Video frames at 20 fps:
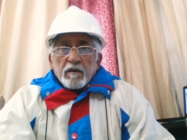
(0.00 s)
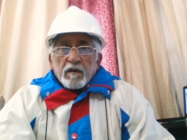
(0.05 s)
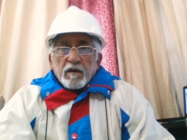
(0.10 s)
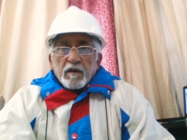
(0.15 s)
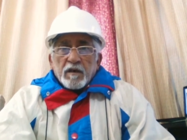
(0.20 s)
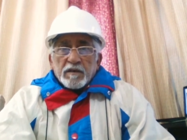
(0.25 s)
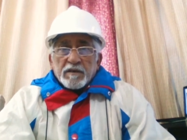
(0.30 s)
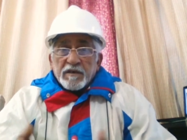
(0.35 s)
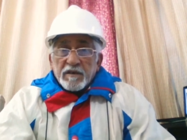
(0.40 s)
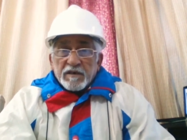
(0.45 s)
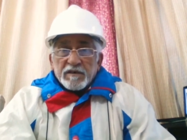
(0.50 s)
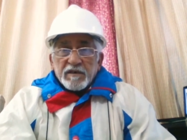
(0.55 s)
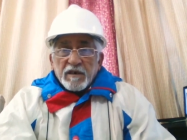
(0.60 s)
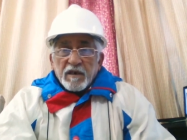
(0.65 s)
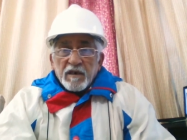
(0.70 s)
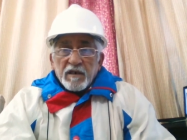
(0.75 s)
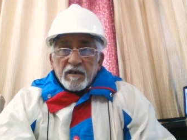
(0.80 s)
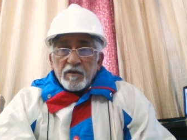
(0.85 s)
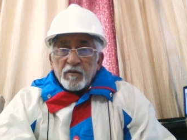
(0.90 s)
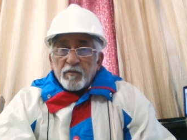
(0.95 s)
अड़सठ
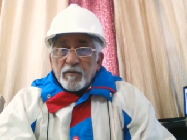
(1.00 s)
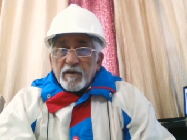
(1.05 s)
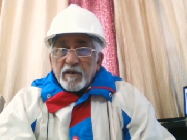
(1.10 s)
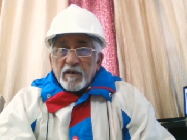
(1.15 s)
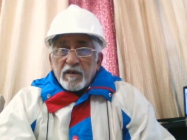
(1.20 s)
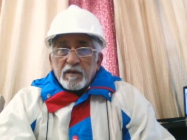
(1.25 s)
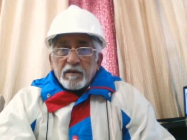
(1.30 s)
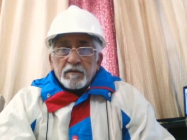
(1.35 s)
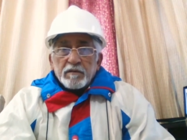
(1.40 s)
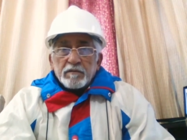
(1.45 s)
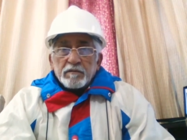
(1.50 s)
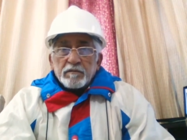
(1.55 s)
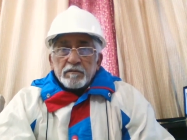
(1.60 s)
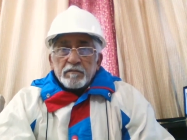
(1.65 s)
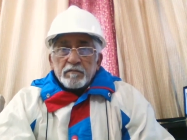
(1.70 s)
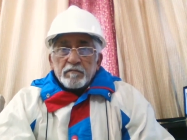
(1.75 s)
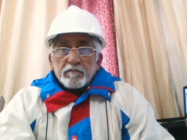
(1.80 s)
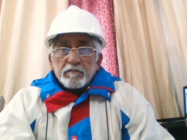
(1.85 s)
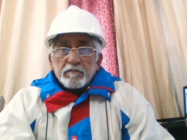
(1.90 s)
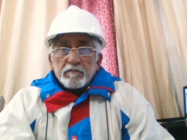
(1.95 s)
साल की उम्र है
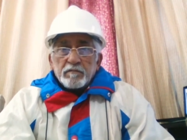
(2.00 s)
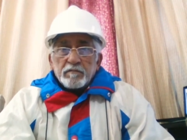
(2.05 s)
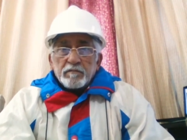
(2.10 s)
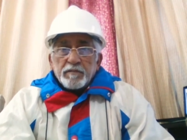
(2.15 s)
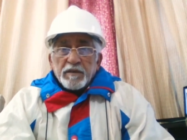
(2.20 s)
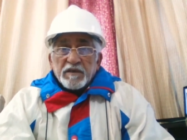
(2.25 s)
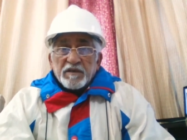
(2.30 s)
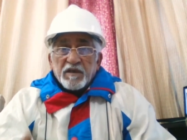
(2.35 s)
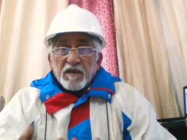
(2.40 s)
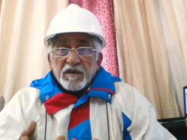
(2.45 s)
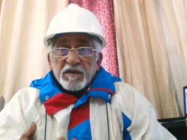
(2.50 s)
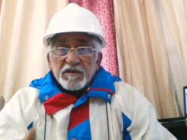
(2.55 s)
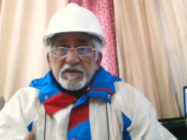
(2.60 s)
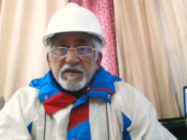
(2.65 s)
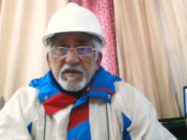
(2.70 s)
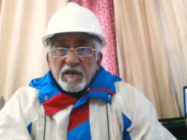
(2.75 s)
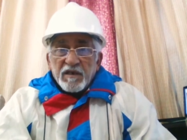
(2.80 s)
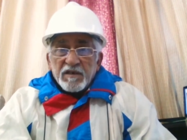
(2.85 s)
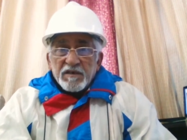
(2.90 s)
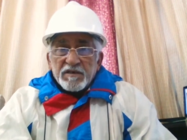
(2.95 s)
पैंतालीस
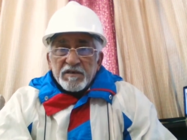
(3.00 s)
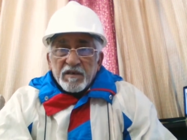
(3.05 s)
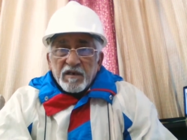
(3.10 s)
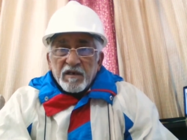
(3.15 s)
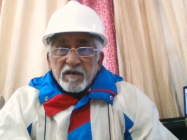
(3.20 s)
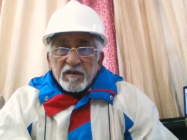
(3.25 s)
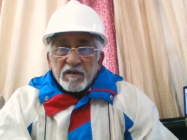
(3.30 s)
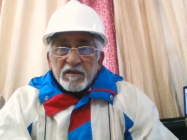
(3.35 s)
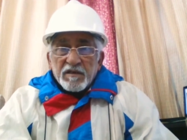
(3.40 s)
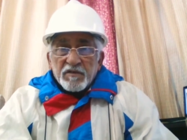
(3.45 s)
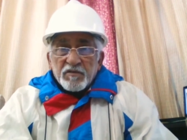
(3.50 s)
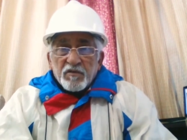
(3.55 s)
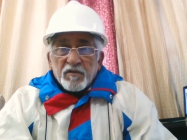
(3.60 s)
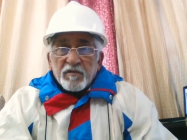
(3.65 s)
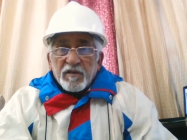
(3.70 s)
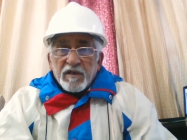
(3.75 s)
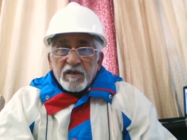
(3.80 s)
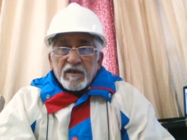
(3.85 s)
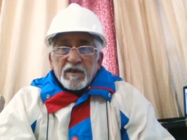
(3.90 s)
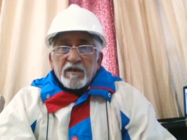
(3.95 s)
छियालीस साल का
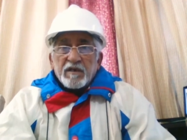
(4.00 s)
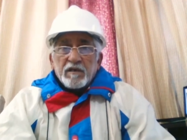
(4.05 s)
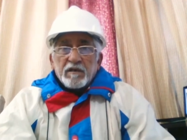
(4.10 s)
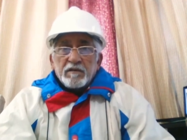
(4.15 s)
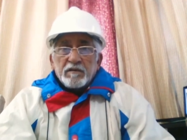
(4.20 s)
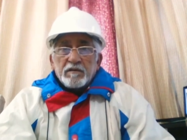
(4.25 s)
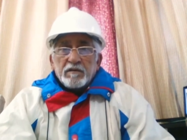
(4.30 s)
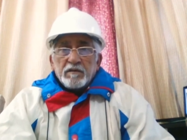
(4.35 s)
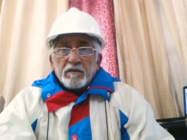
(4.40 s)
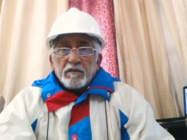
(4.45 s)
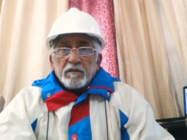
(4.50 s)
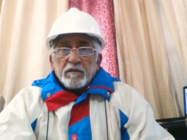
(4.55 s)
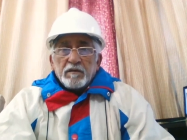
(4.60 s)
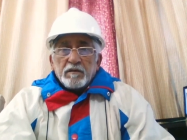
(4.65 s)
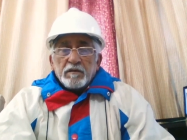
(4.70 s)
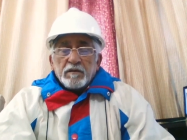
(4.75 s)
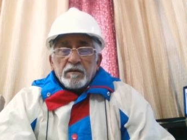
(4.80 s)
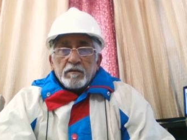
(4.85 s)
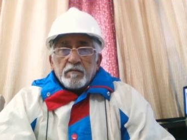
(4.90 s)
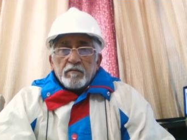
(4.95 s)
तजुर्बा है
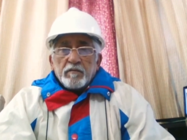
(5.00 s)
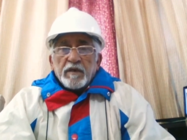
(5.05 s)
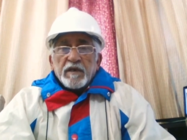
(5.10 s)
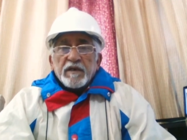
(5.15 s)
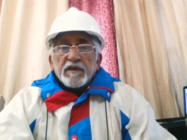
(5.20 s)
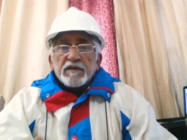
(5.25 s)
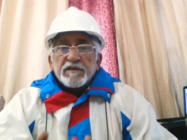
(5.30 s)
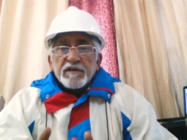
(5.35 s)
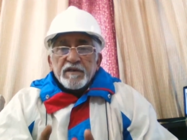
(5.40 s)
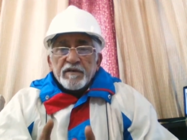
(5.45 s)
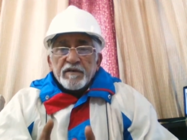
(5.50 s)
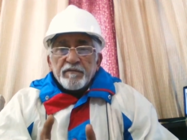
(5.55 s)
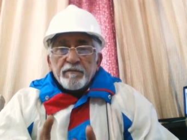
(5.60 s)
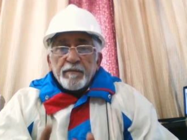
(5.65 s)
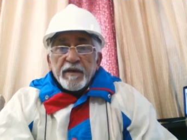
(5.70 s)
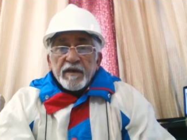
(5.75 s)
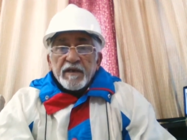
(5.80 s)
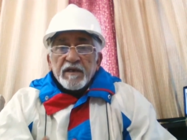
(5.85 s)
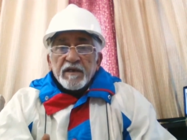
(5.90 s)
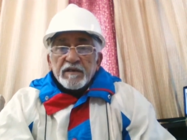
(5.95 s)
मैंने सिर्फ
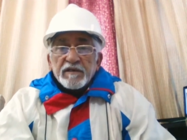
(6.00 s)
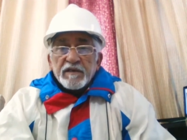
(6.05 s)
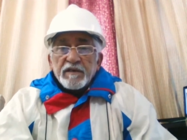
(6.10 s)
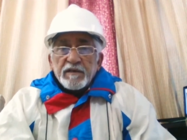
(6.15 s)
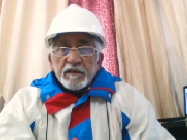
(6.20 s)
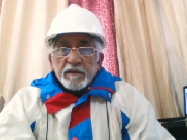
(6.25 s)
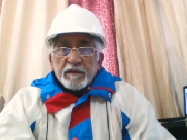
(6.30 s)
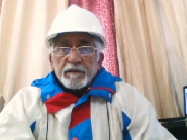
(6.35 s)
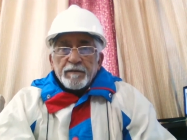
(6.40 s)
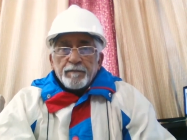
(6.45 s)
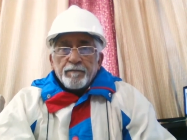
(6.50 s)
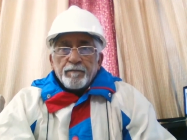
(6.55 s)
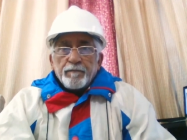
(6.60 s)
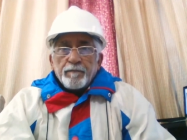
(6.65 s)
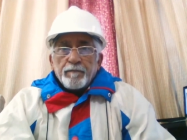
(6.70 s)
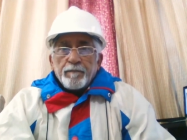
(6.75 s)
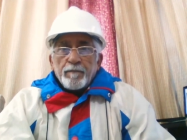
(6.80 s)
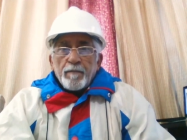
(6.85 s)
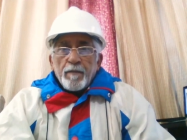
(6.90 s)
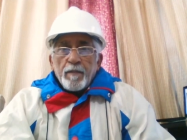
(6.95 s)
मेहनत की है
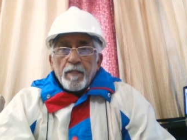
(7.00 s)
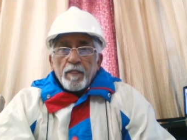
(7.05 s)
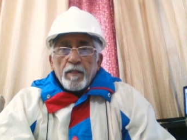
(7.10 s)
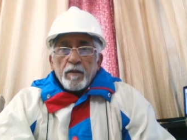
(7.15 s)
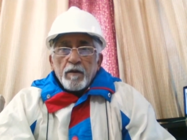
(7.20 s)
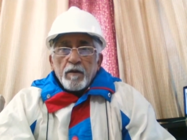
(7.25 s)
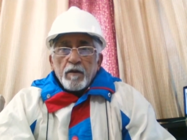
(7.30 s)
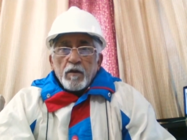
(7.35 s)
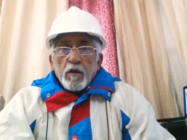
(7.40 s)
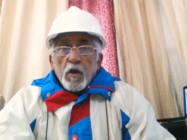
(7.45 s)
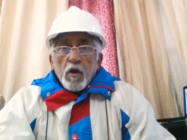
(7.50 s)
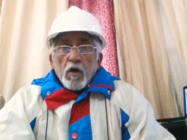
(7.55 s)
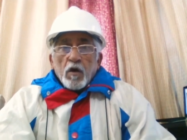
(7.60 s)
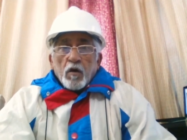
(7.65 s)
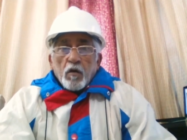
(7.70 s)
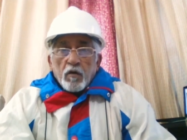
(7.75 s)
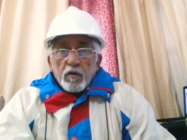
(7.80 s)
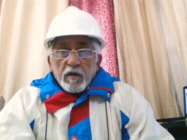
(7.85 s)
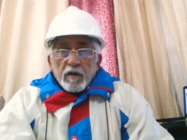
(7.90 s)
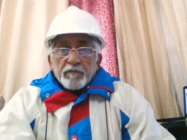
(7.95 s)

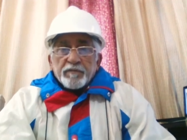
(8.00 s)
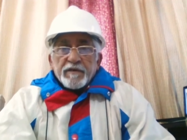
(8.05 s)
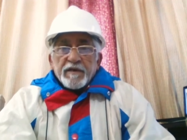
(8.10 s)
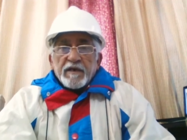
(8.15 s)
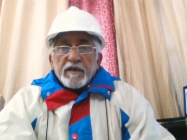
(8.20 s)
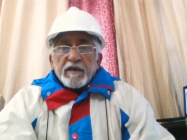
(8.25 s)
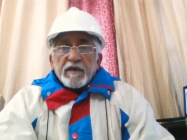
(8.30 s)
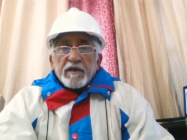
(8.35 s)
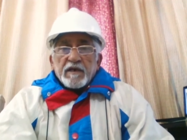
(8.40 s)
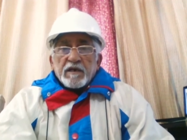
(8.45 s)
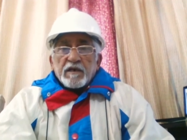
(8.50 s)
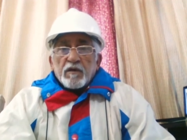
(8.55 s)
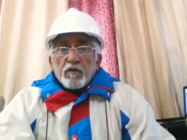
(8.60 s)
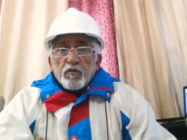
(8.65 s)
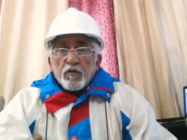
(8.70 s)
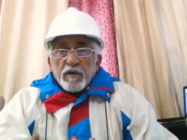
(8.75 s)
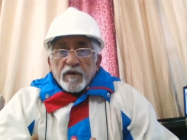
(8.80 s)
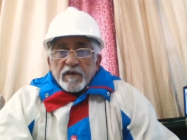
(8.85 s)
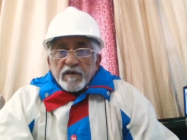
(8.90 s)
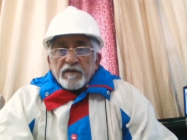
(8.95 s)
और अब क्या है
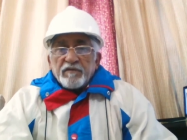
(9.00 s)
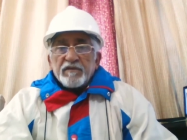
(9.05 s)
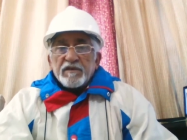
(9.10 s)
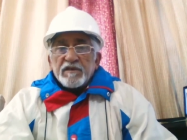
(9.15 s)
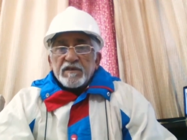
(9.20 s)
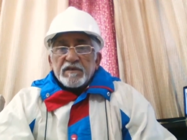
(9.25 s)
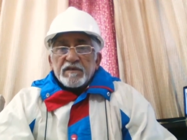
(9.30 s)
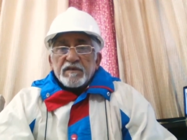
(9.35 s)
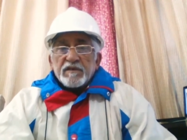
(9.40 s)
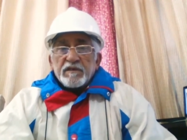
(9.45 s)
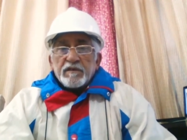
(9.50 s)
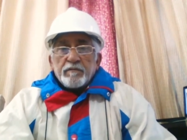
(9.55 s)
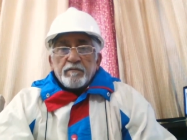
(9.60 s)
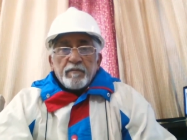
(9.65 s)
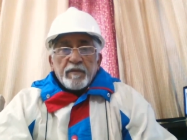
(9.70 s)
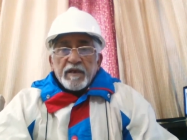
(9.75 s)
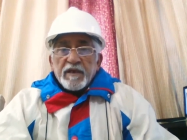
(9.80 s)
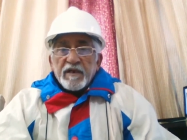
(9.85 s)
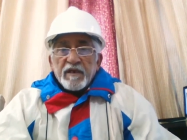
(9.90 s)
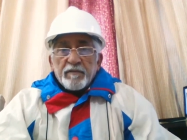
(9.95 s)
करोना की वजह से
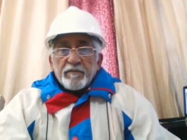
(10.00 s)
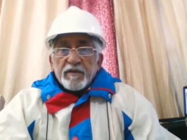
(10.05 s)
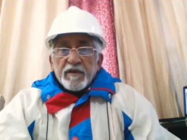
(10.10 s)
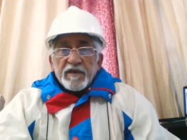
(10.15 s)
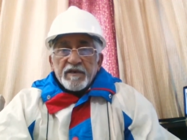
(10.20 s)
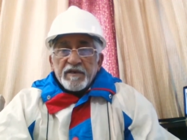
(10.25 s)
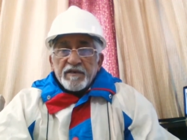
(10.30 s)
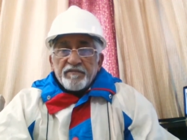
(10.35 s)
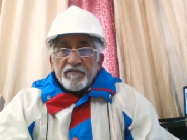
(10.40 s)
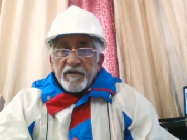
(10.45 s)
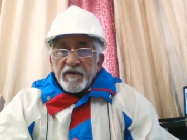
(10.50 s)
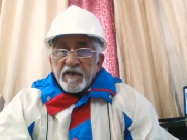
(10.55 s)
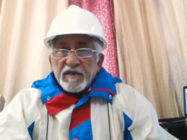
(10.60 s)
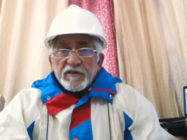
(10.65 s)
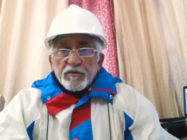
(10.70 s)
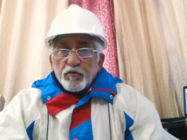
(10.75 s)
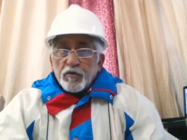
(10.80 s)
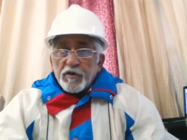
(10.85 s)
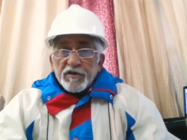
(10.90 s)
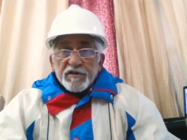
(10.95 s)
मैंने अपना ये फ्री
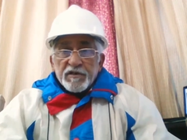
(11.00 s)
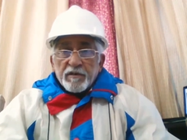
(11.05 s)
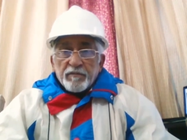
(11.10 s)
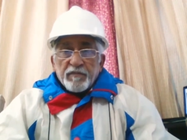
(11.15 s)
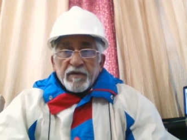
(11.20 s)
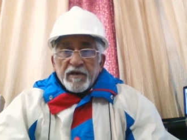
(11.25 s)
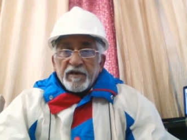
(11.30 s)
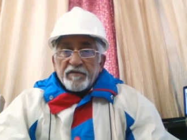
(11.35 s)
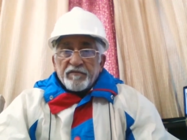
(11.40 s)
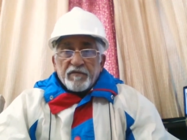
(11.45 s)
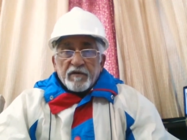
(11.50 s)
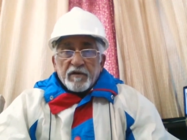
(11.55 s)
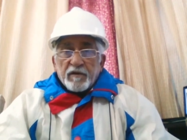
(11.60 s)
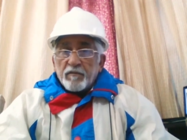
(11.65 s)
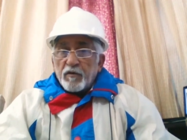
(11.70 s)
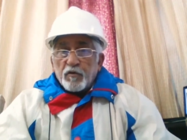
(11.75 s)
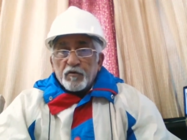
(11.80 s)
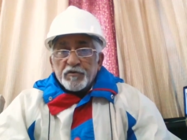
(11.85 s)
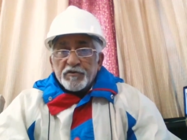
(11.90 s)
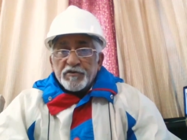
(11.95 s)
एजुकेशन
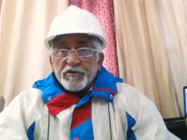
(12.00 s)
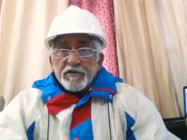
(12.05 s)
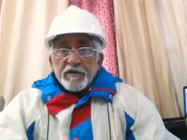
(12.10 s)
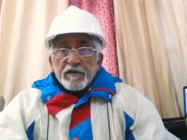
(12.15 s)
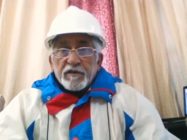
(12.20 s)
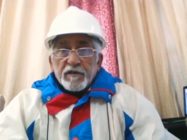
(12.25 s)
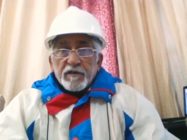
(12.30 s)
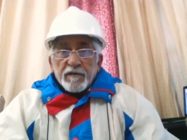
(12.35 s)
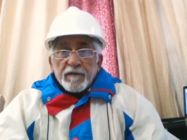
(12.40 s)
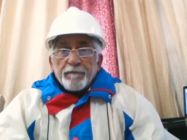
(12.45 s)
प्लेटफॉर्म लॉन्च किया था